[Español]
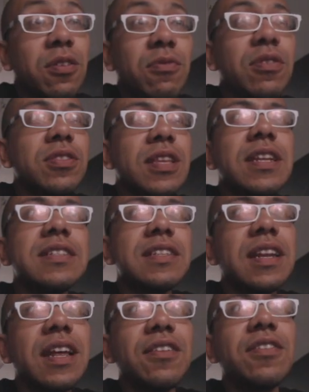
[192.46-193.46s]
cuando tienes
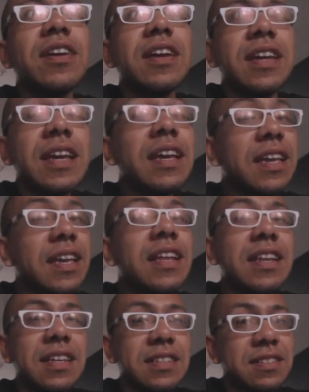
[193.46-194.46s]
claro qué
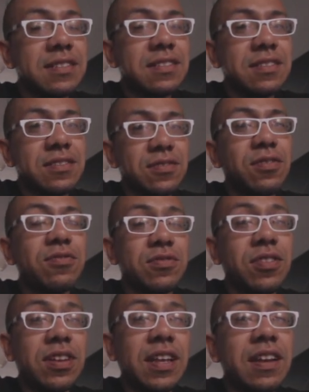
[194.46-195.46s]
quieres
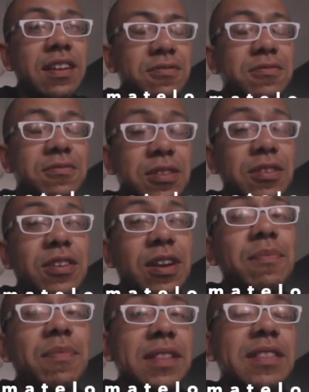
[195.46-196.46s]
solucionar cuando
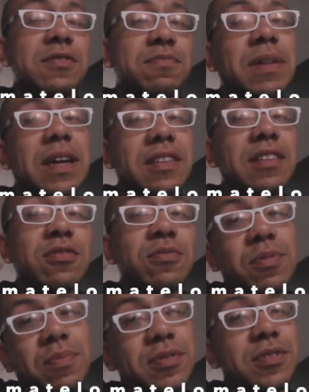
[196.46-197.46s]
realmente es parte de tu
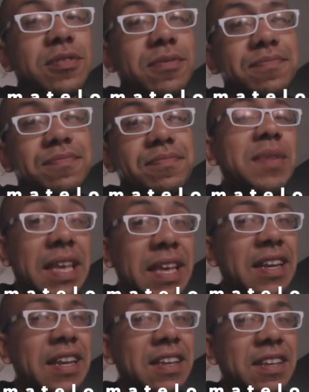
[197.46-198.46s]
propósito
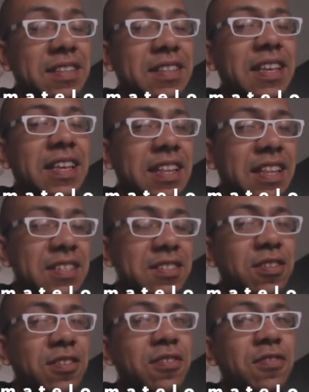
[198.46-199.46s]
viene taller de
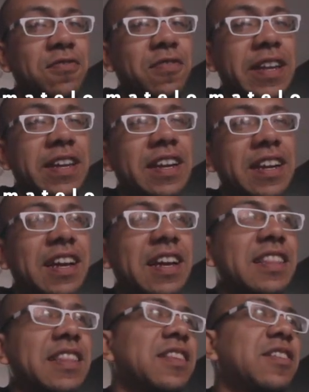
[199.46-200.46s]
edición, Final
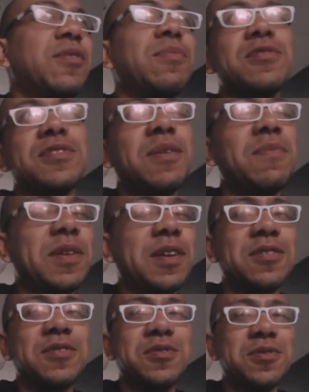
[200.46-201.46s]
Cut, como siempre
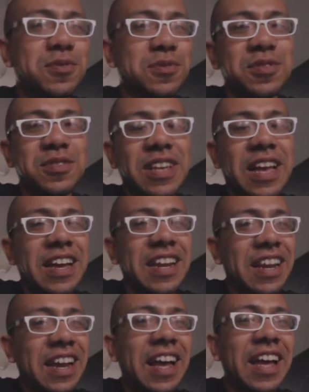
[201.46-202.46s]
con sus
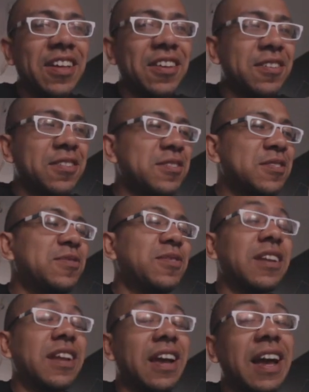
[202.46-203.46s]
agregados,
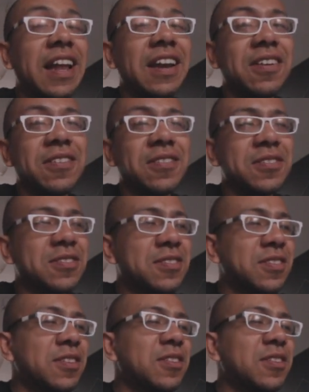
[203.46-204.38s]
sus regalos.